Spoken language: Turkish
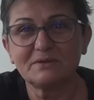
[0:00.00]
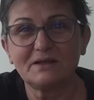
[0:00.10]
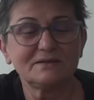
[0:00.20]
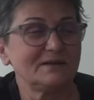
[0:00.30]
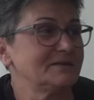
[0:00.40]

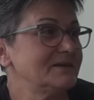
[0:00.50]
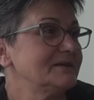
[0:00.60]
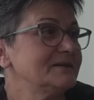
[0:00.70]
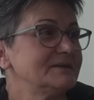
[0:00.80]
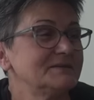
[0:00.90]
derken
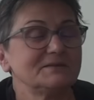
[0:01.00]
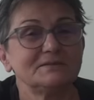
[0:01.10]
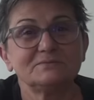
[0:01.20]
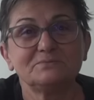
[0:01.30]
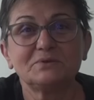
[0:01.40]

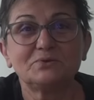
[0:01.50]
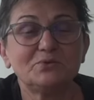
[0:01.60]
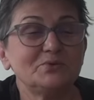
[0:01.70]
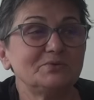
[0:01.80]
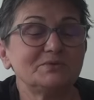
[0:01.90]
bir
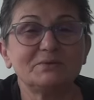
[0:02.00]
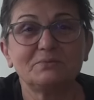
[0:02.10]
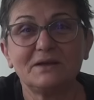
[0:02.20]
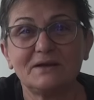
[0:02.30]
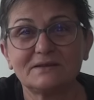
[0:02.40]
düğünde bir
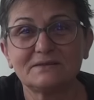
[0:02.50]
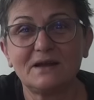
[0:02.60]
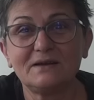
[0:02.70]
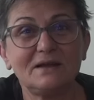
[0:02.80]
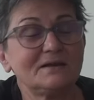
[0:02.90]
yerde
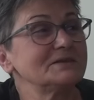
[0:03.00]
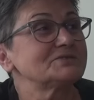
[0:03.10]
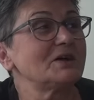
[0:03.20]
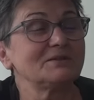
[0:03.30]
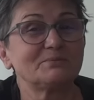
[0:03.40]
derler ya
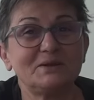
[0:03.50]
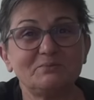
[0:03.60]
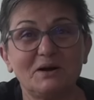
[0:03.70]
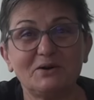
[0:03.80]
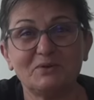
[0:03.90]
çal benim
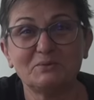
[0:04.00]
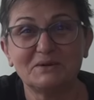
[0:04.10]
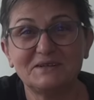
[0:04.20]
havamı.